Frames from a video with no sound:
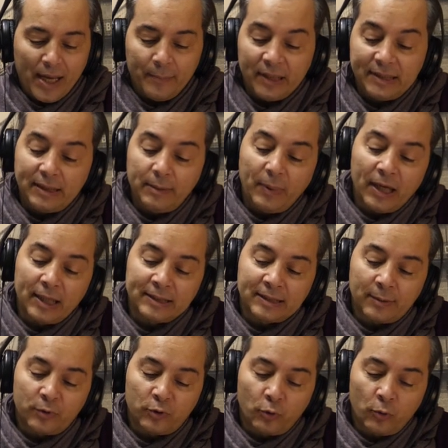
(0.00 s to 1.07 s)
Mais si par
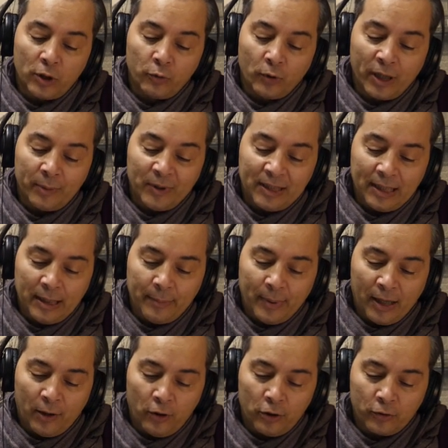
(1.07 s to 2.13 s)
exception elle nous répétait les
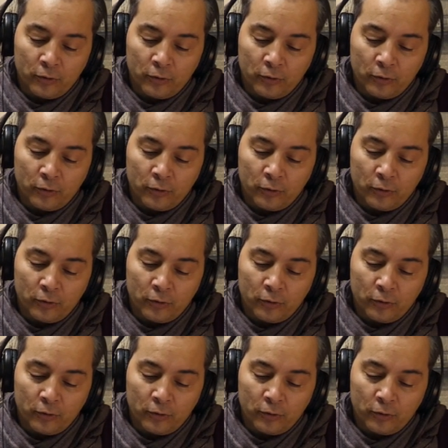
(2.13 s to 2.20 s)
paroles